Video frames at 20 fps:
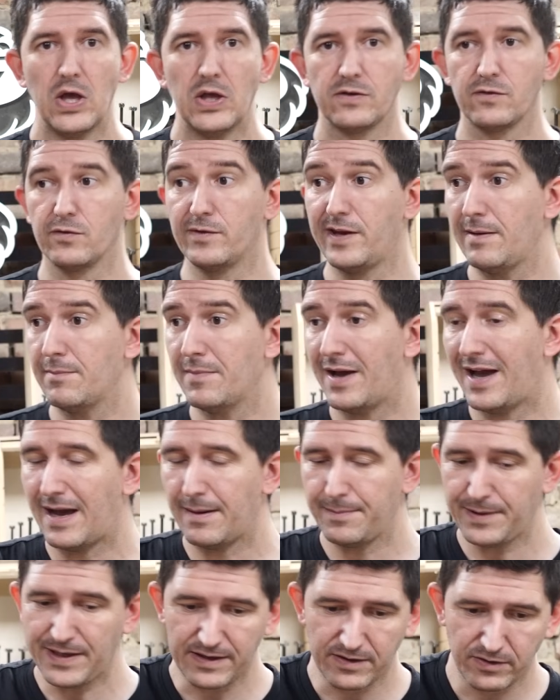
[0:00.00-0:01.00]
Zudem
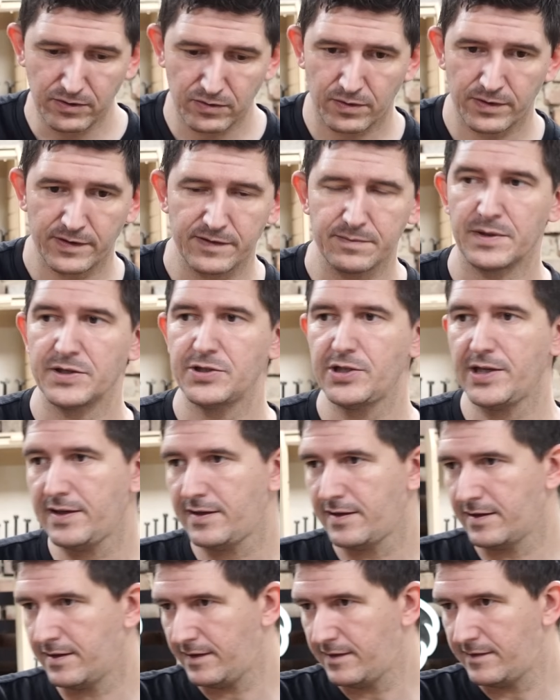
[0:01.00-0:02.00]
habe ich ein neues
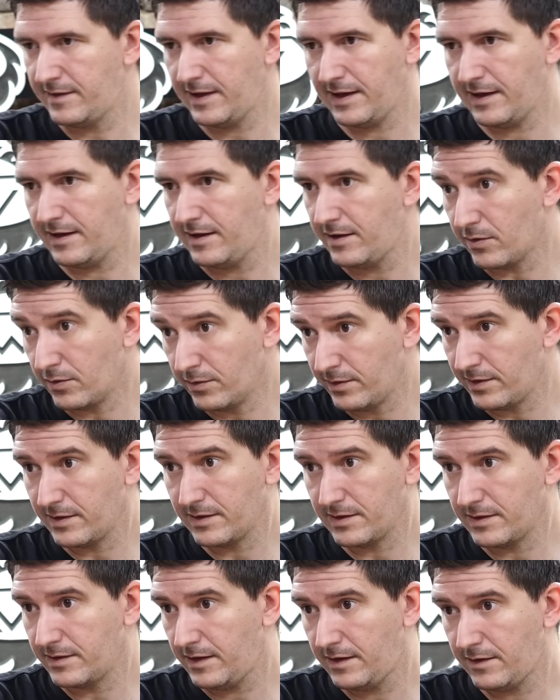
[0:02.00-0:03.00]
Maschinchen. Ich sehe, ich gucke
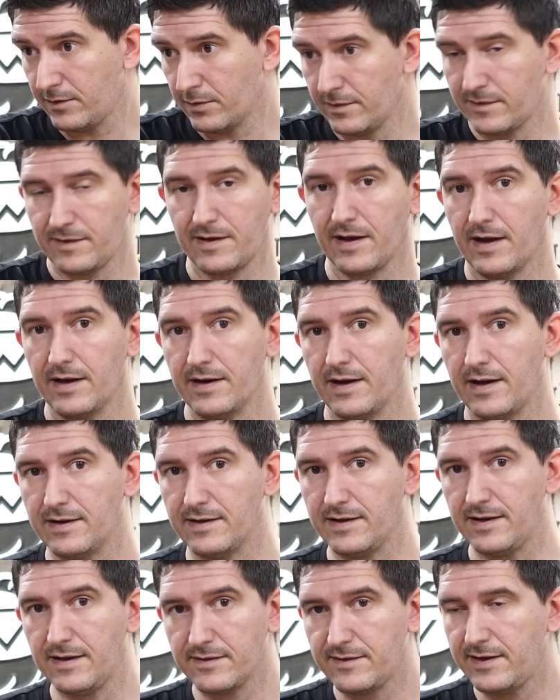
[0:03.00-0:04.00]
ich es gerade
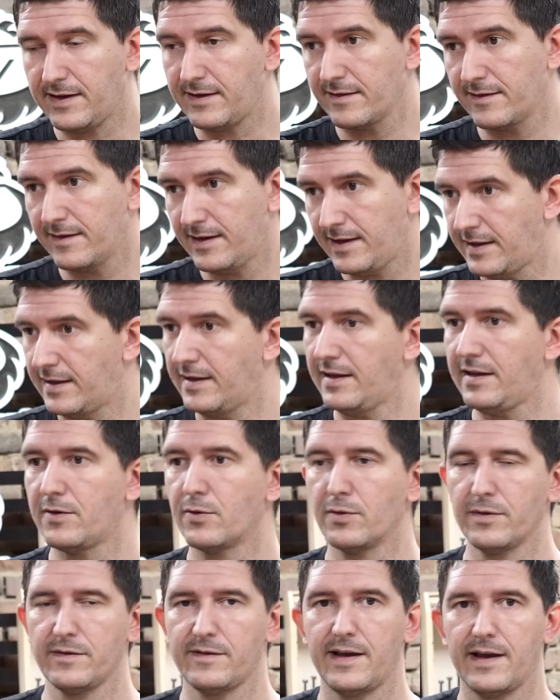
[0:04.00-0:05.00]
an. Ihr seht es nicht, ich
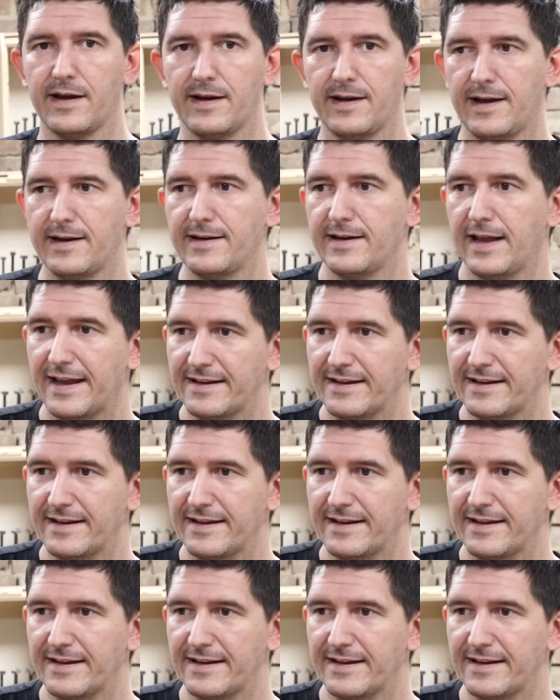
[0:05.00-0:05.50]
gucke es gerade an.